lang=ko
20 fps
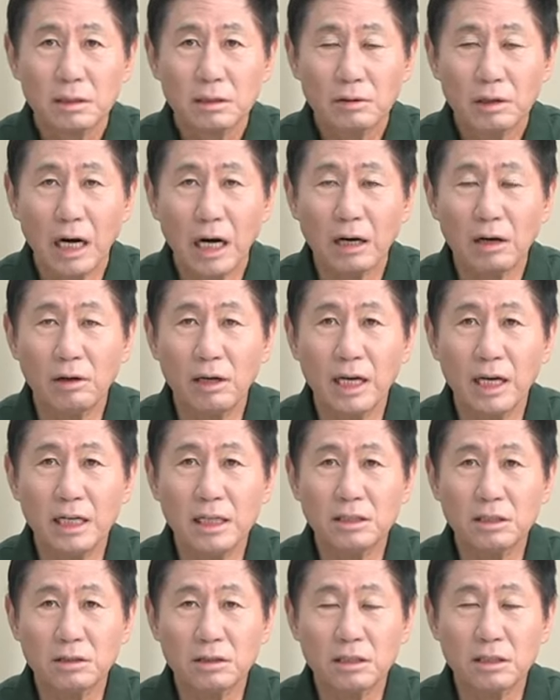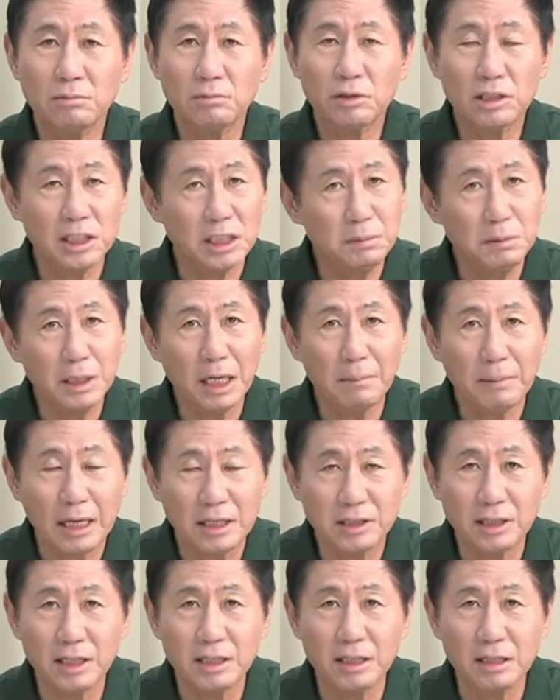과거에 있었던 뭐 침이나
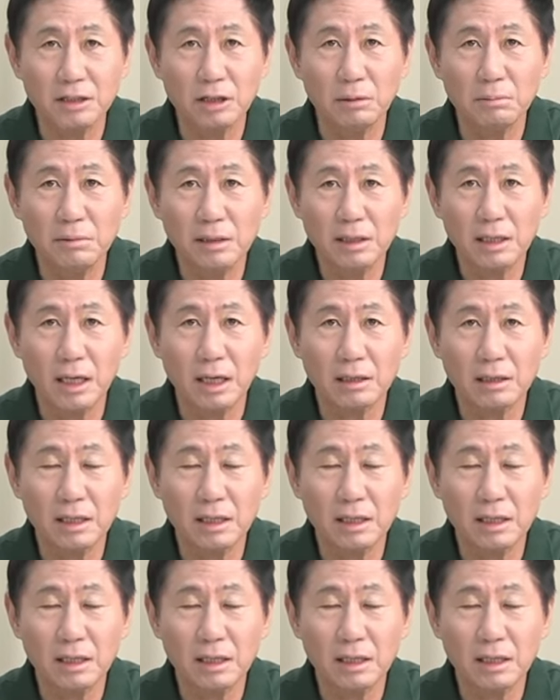맞아야 되는 겁니까?